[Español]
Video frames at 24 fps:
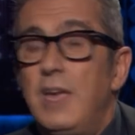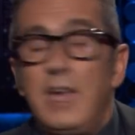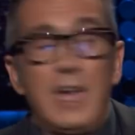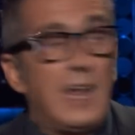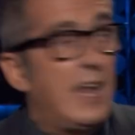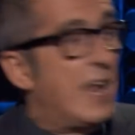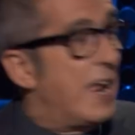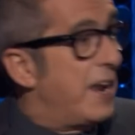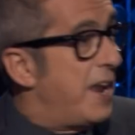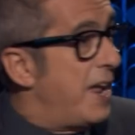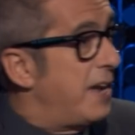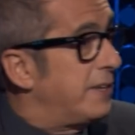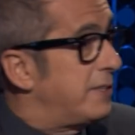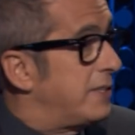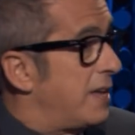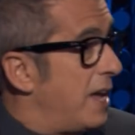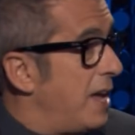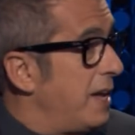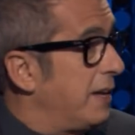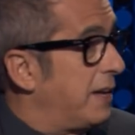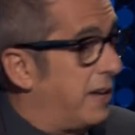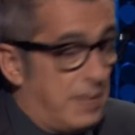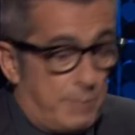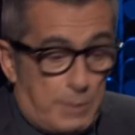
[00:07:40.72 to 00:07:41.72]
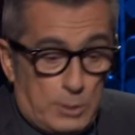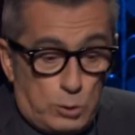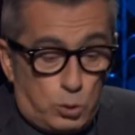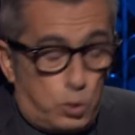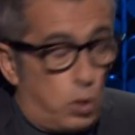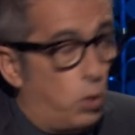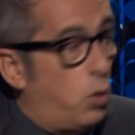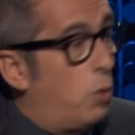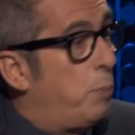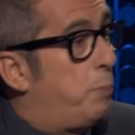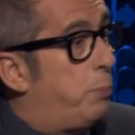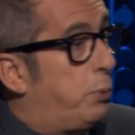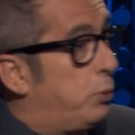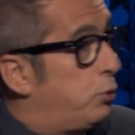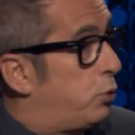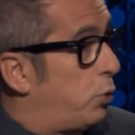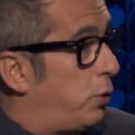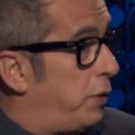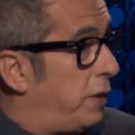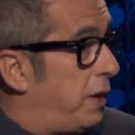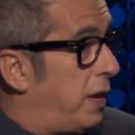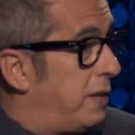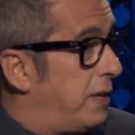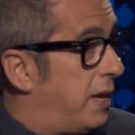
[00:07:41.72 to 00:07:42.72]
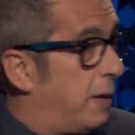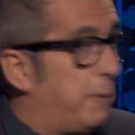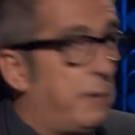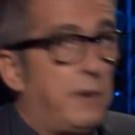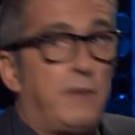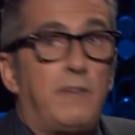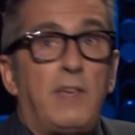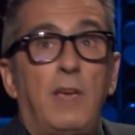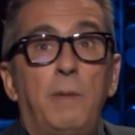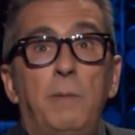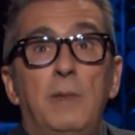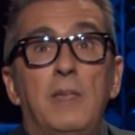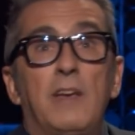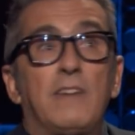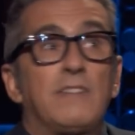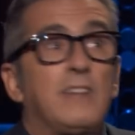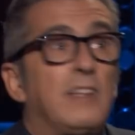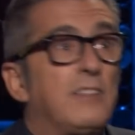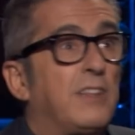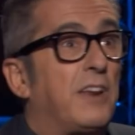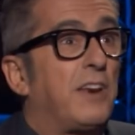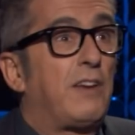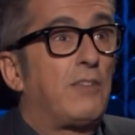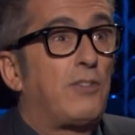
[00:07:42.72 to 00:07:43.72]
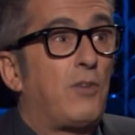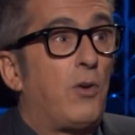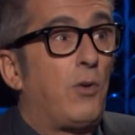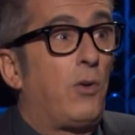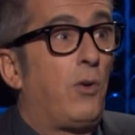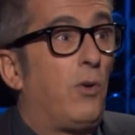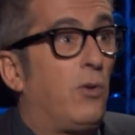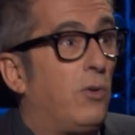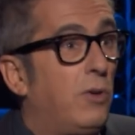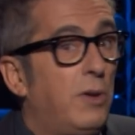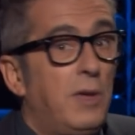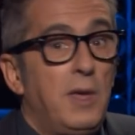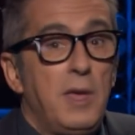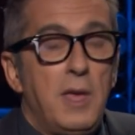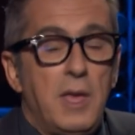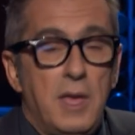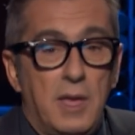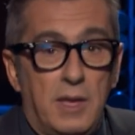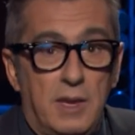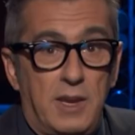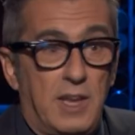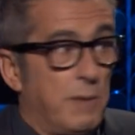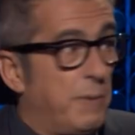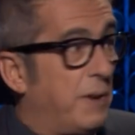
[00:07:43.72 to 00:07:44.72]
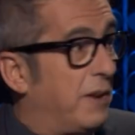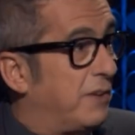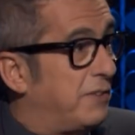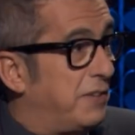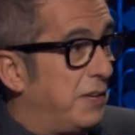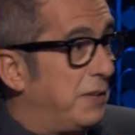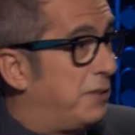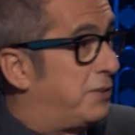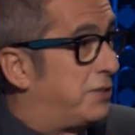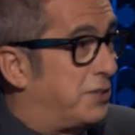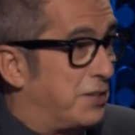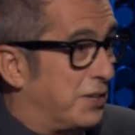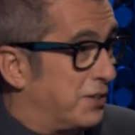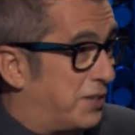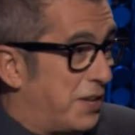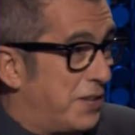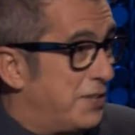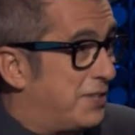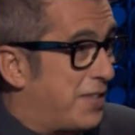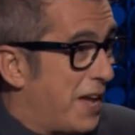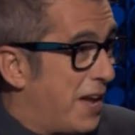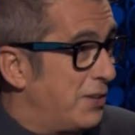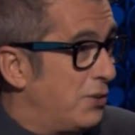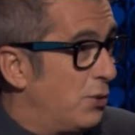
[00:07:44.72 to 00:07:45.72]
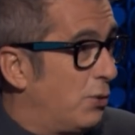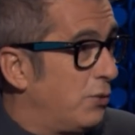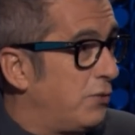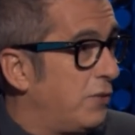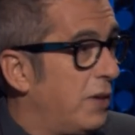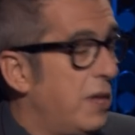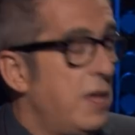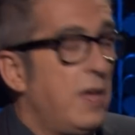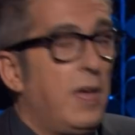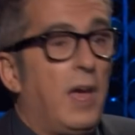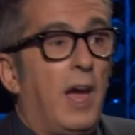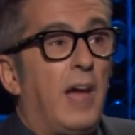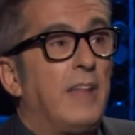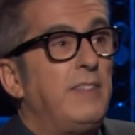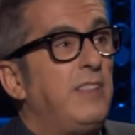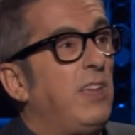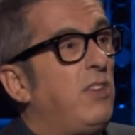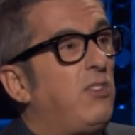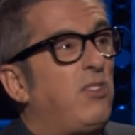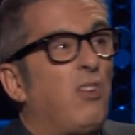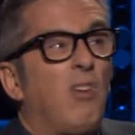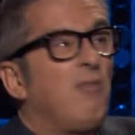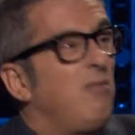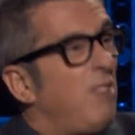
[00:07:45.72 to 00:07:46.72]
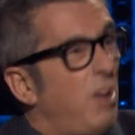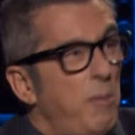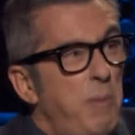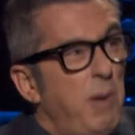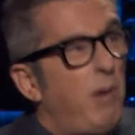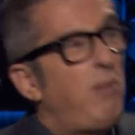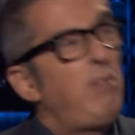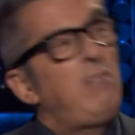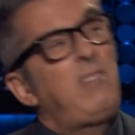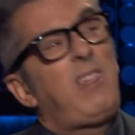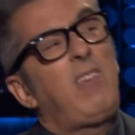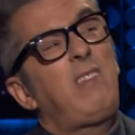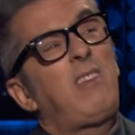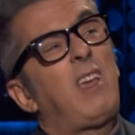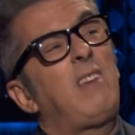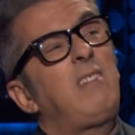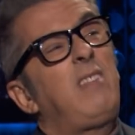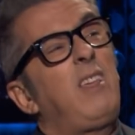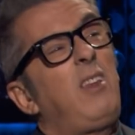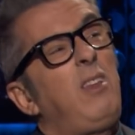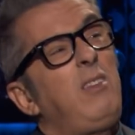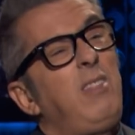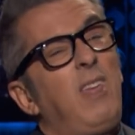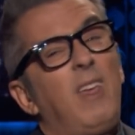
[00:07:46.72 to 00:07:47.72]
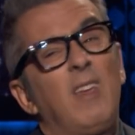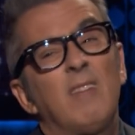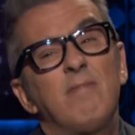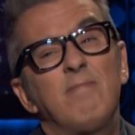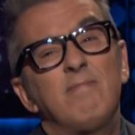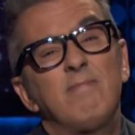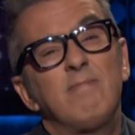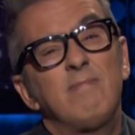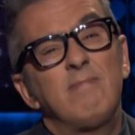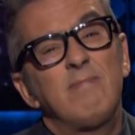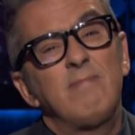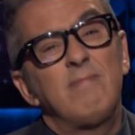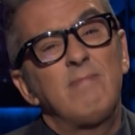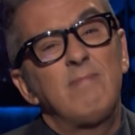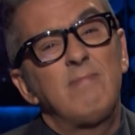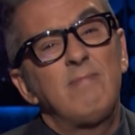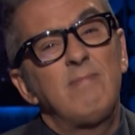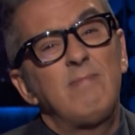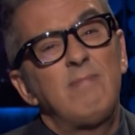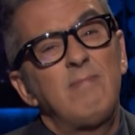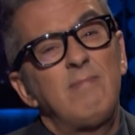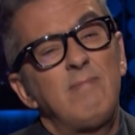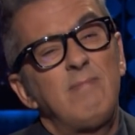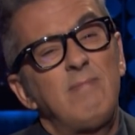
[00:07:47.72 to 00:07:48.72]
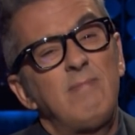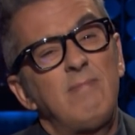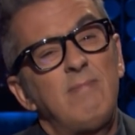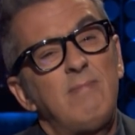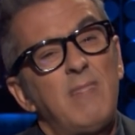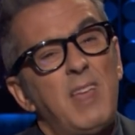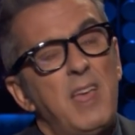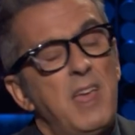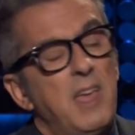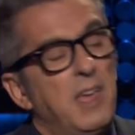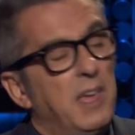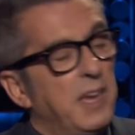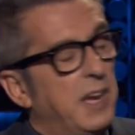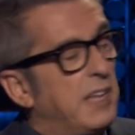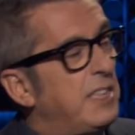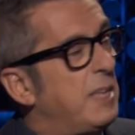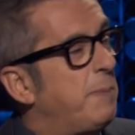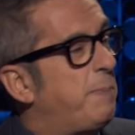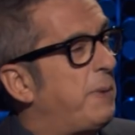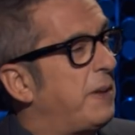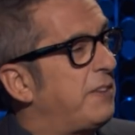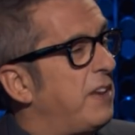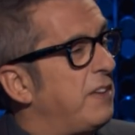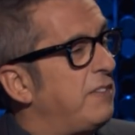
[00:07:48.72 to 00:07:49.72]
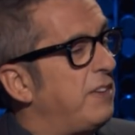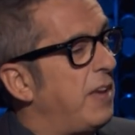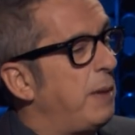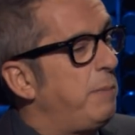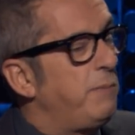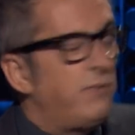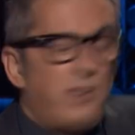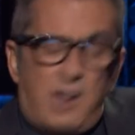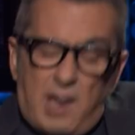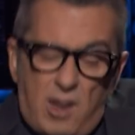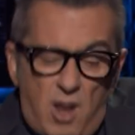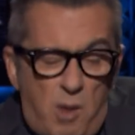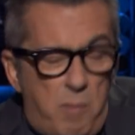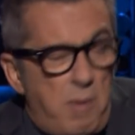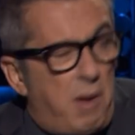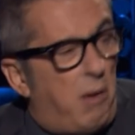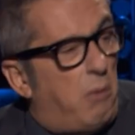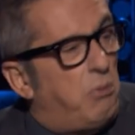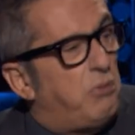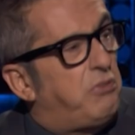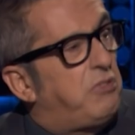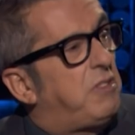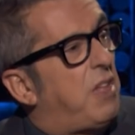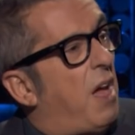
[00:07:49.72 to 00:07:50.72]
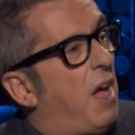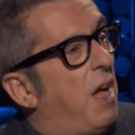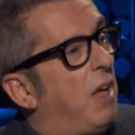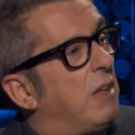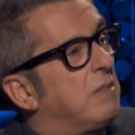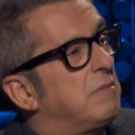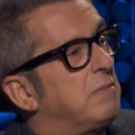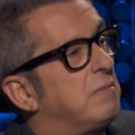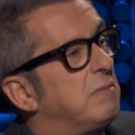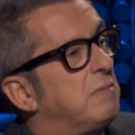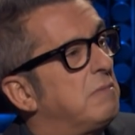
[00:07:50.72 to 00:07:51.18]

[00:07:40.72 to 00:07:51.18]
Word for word: En la NASA, que llevan todo el puto día allí a ver si hay vida extraterrestre o no, que llevan así 60 años, han dicho, no me gusta ese asteroide. ¿Qué te pasa, James? Que no me gusta.